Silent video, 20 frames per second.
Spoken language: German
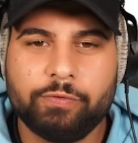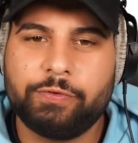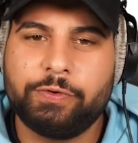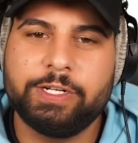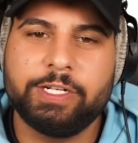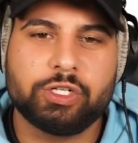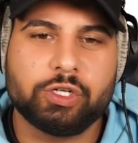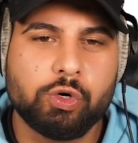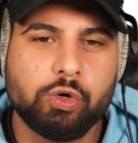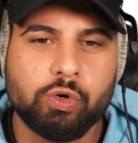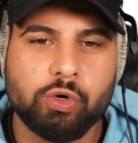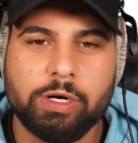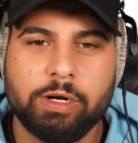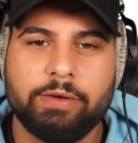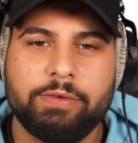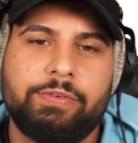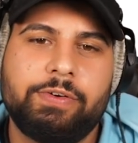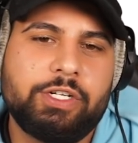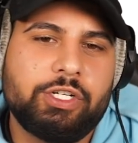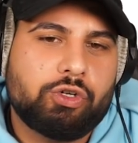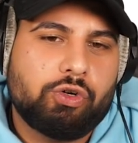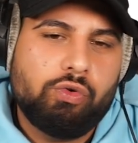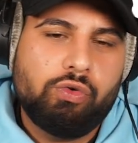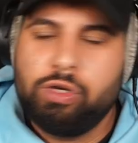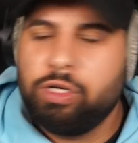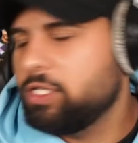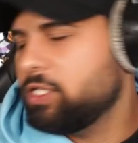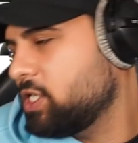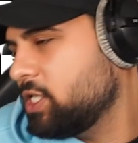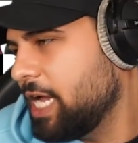Finde ich cool. Finde ich
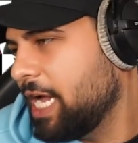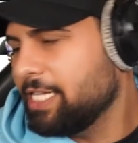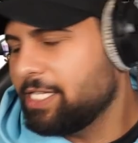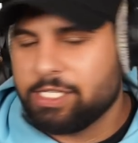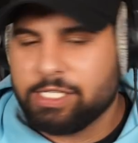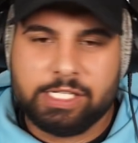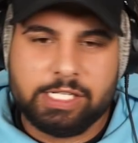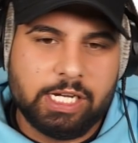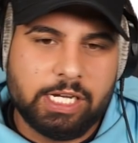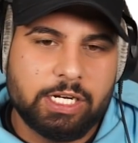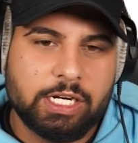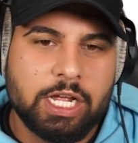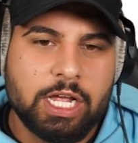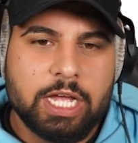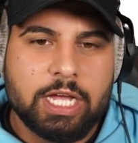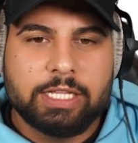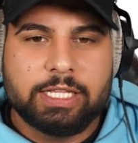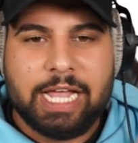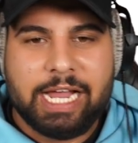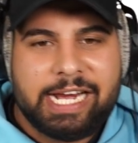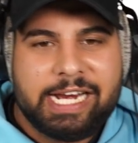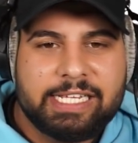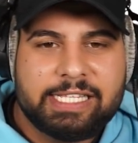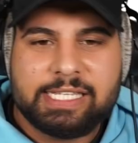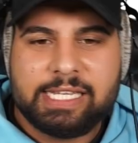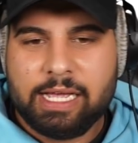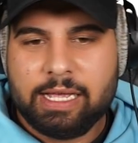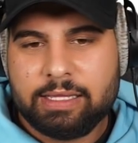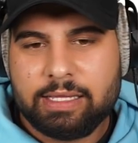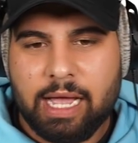cool, ist ein nice Skin. Der
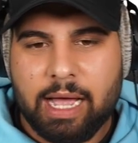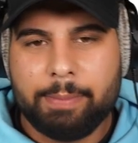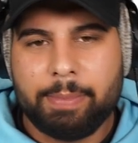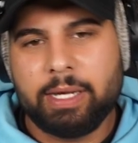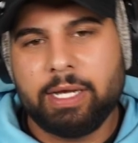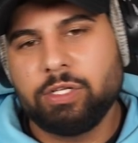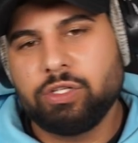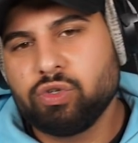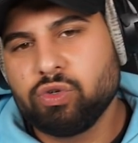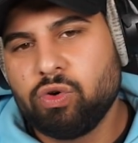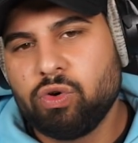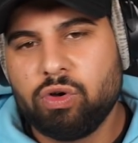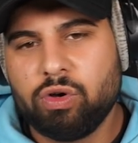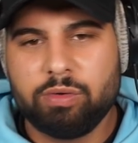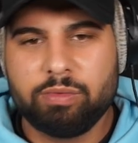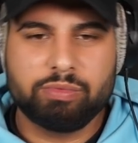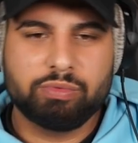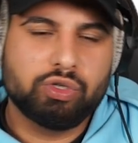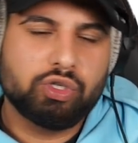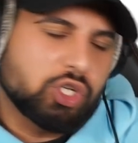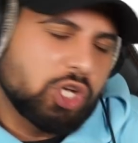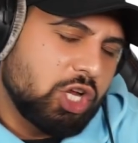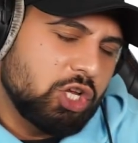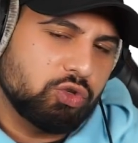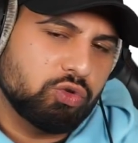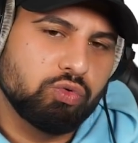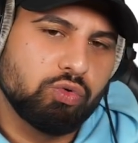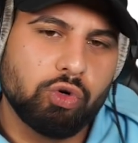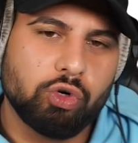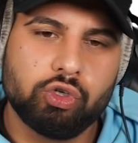glitzert, aber so, ist halt
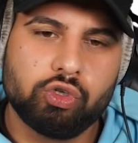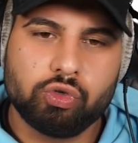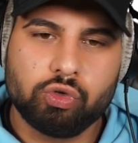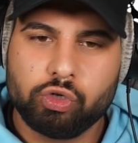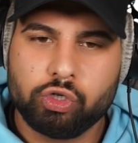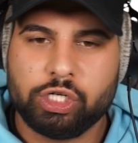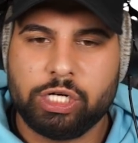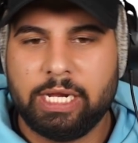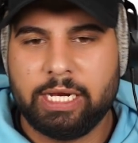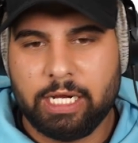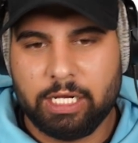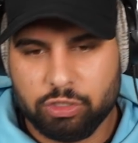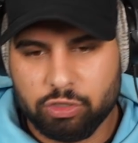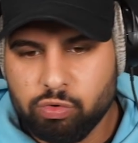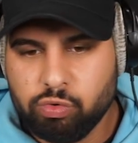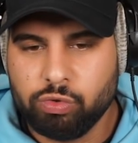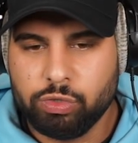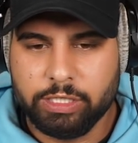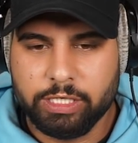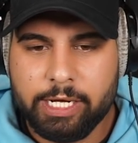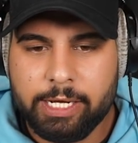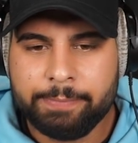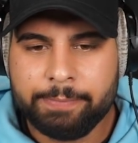nur so Standard cool, ne?